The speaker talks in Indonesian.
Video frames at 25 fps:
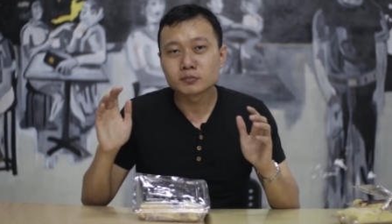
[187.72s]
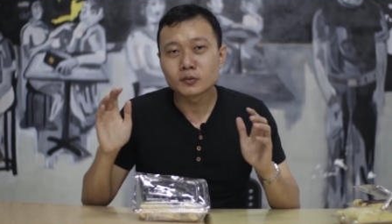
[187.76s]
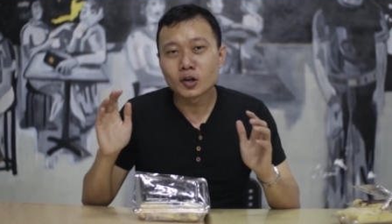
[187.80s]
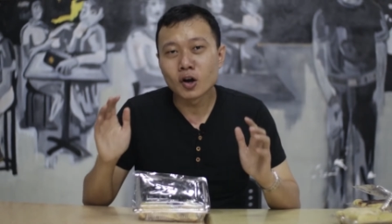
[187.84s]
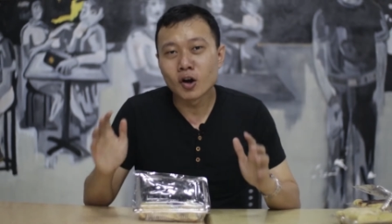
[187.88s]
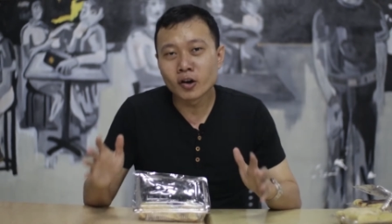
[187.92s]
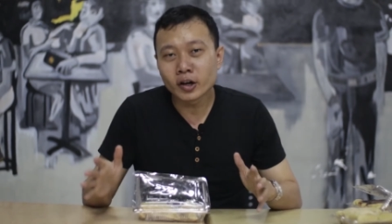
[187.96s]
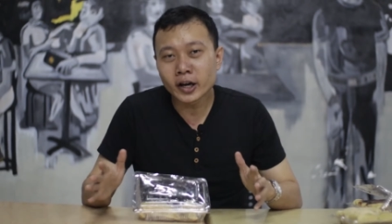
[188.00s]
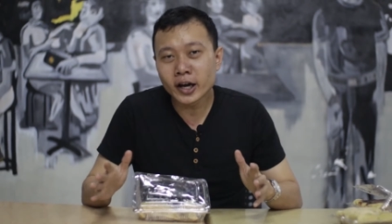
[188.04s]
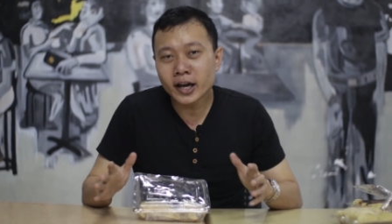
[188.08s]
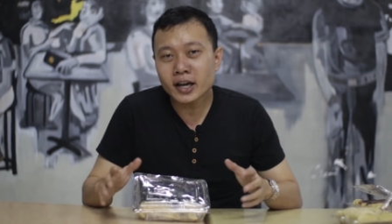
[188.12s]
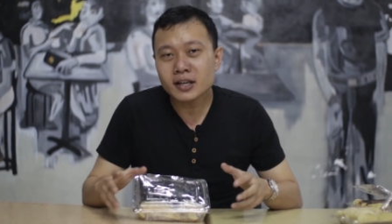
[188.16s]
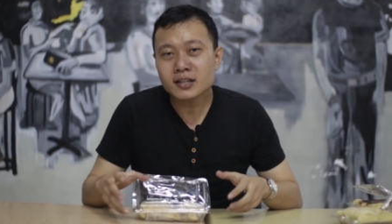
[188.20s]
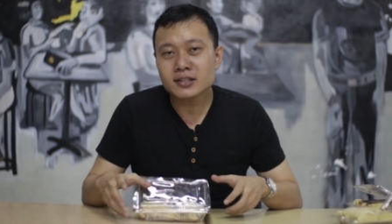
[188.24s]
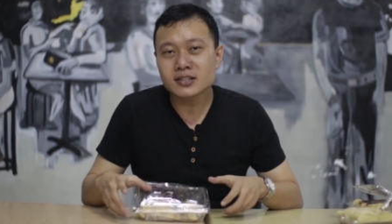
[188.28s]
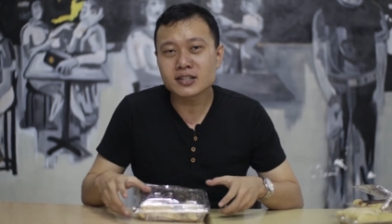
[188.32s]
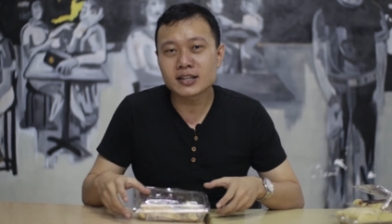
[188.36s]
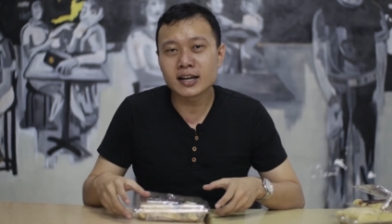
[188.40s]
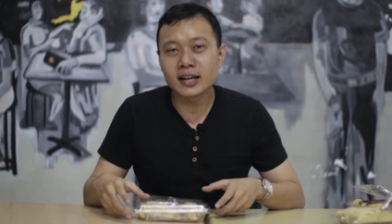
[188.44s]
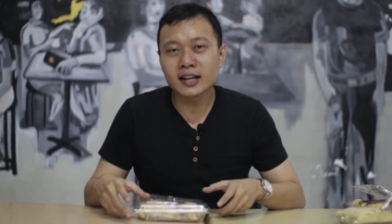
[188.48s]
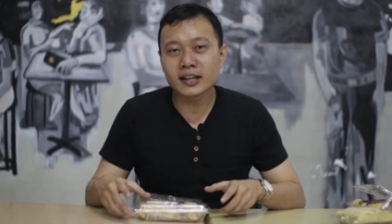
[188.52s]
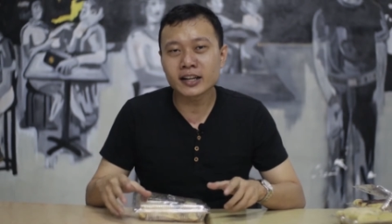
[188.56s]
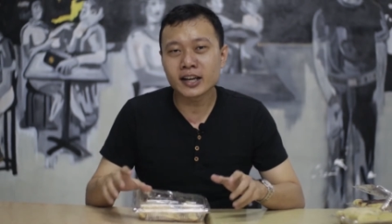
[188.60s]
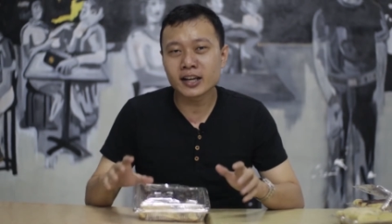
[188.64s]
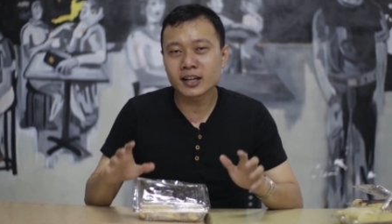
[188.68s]
Oke,
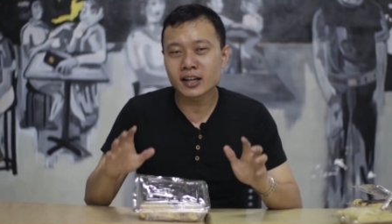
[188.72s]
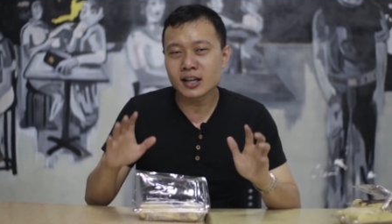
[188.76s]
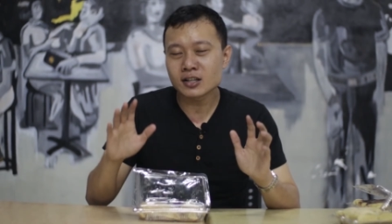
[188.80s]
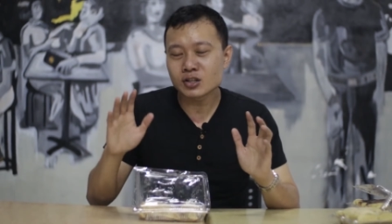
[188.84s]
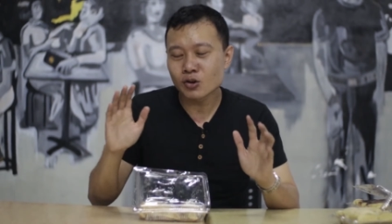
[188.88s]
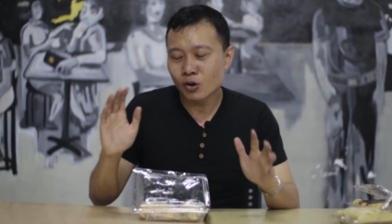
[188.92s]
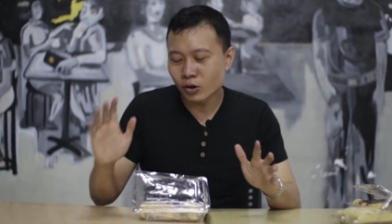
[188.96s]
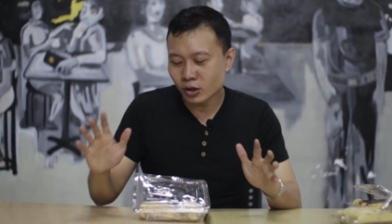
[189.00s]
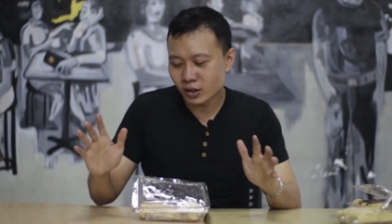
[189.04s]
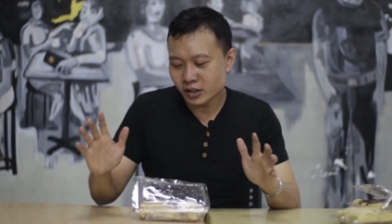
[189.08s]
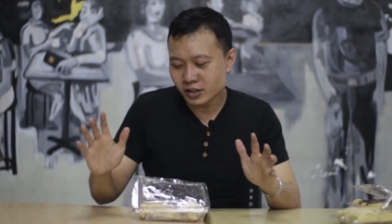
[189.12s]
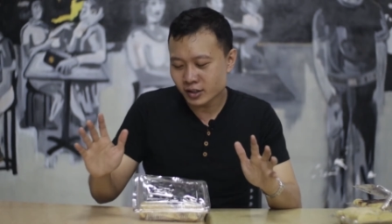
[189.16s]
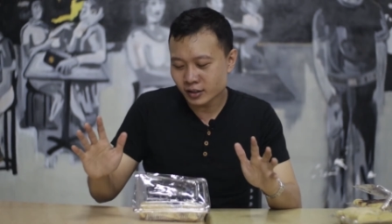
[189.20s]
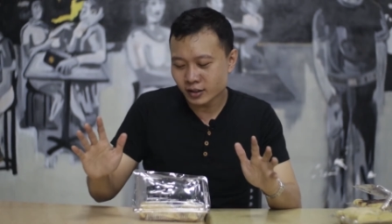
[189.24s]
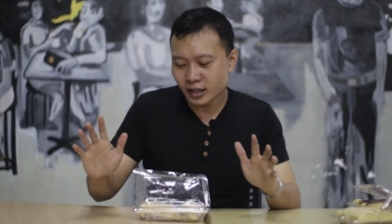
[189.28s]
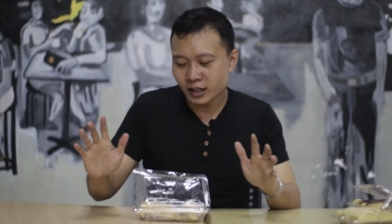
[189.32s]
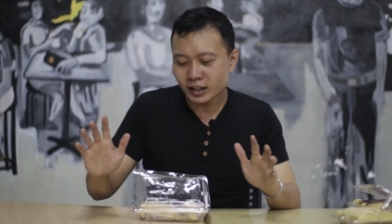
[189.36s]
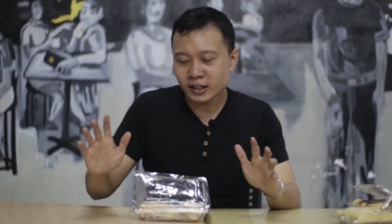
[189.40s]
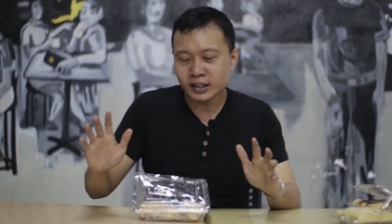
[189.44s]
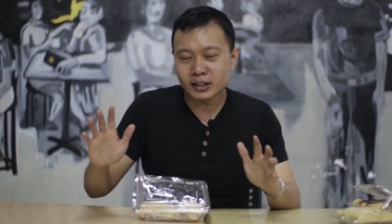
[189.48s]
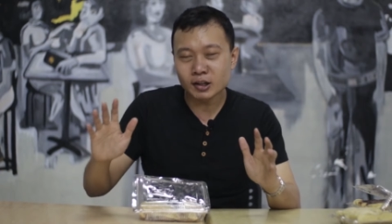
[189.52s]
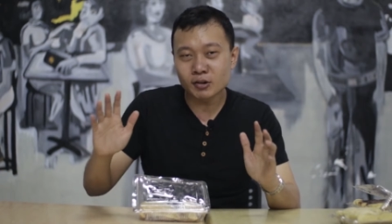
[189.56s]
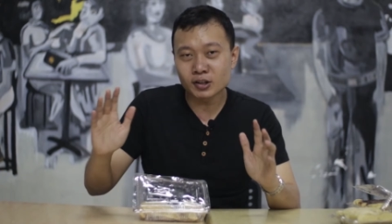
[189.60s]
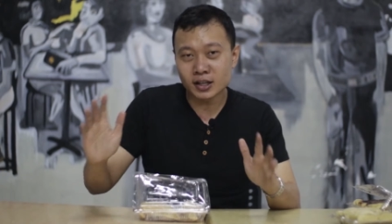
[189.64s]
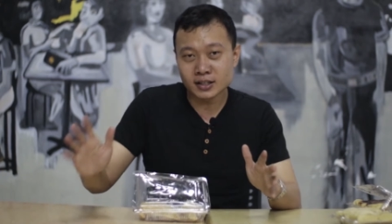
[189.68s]
sekarang yang rasa
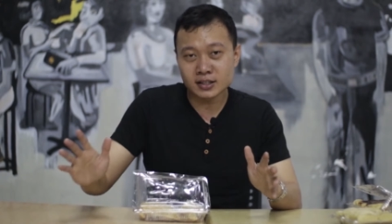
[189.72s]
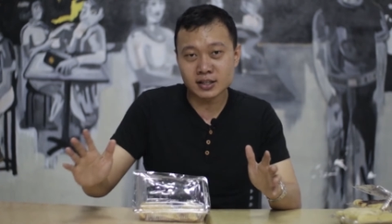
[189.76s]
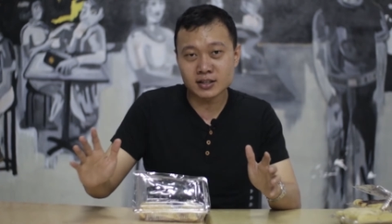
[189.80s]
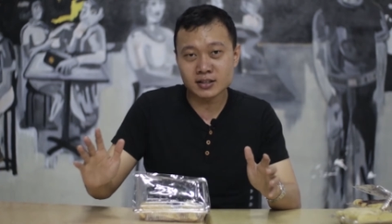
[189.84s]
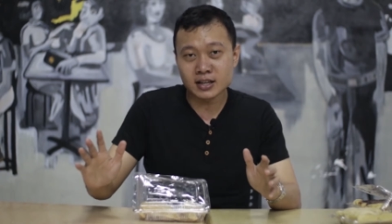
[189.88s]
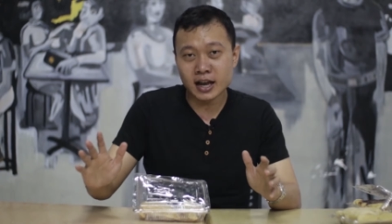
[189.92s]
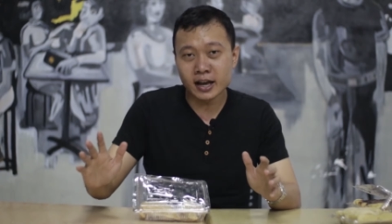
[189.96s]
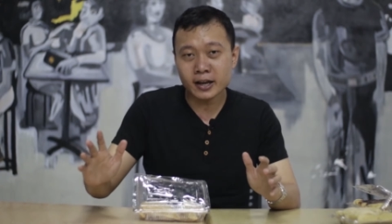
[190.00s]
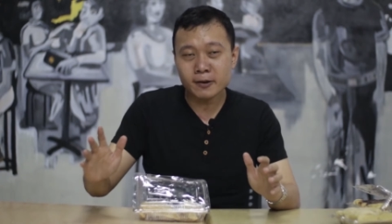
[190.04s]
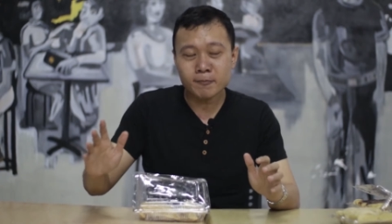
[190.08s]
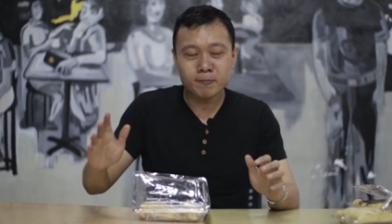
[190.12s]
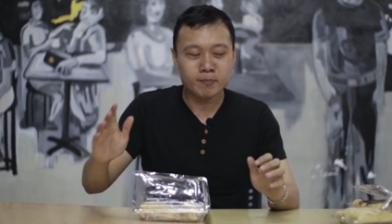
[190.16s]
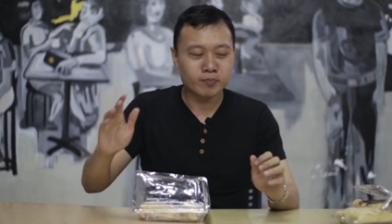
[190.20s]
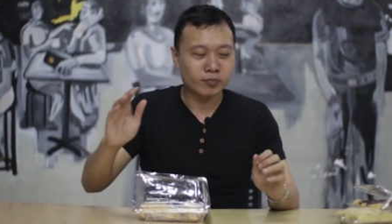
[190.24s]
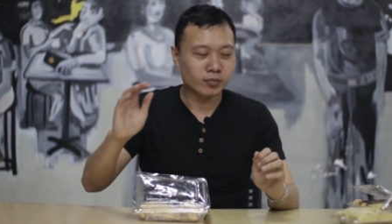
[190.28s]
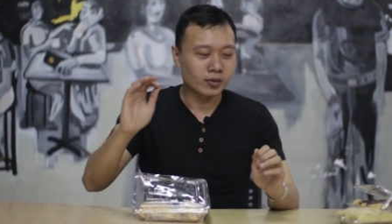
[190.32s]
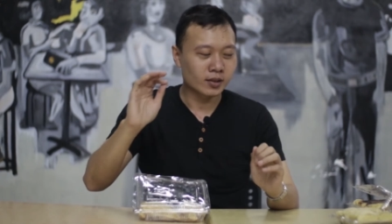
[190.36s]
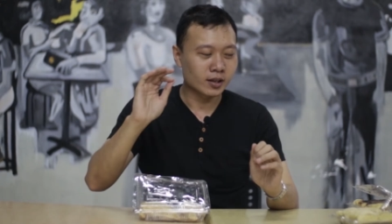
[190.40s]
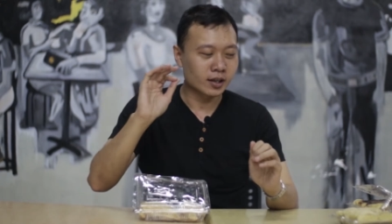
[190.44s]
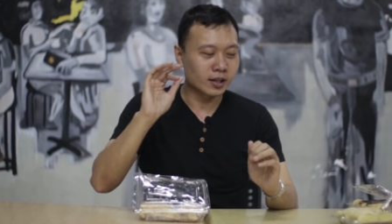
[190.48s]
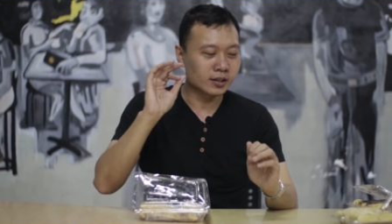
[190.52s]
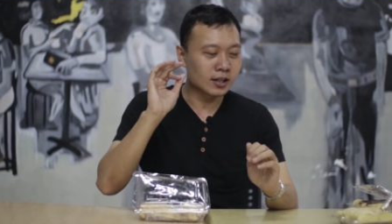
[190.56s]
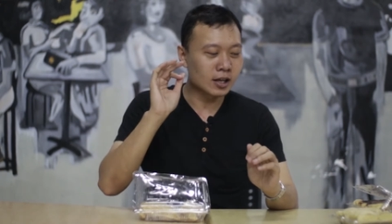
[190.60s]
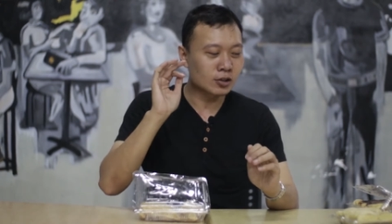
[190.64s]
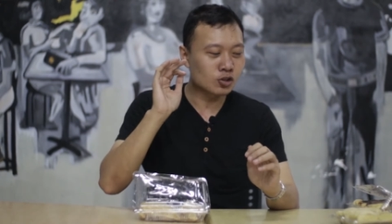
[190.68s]
original kita udah selesai.
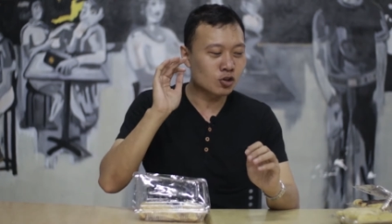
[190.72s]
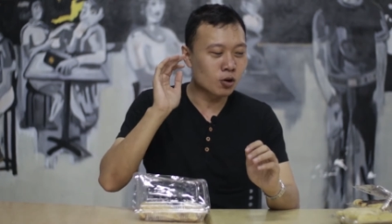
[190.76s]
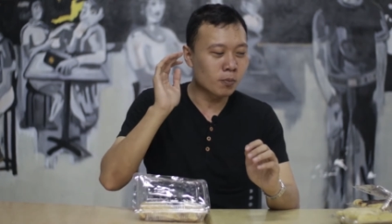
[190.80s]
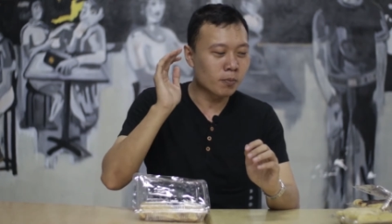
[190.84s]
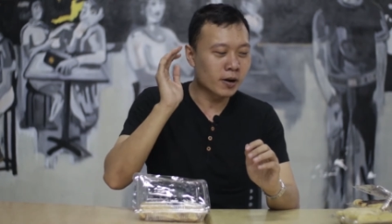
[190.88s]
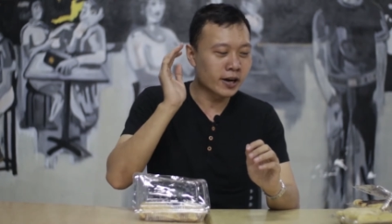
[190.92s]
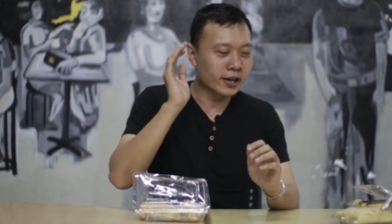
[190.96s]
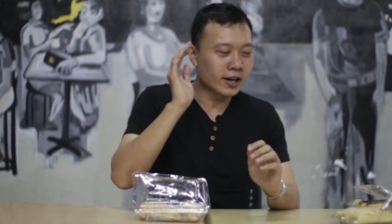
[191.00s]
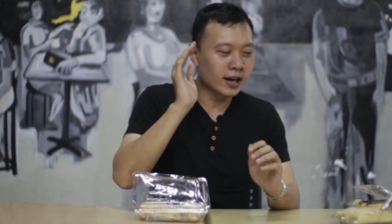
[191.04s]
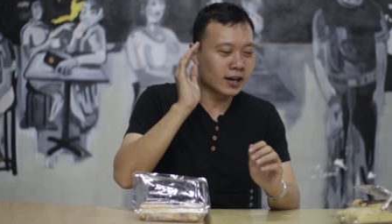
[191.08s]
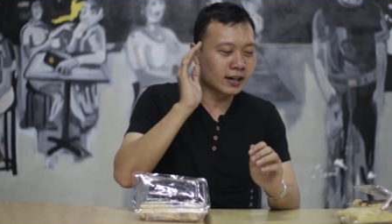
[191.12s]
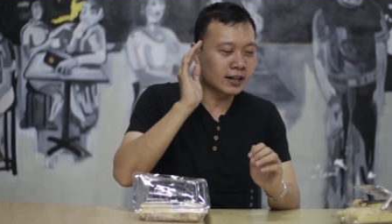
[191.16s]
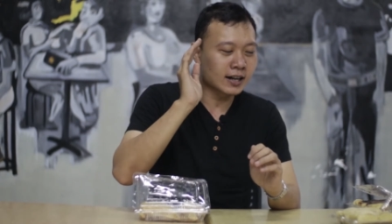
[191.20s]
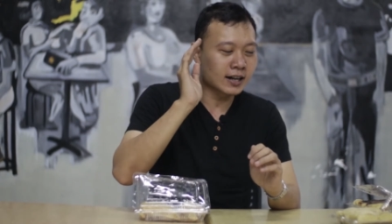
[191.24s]
Kita coba yang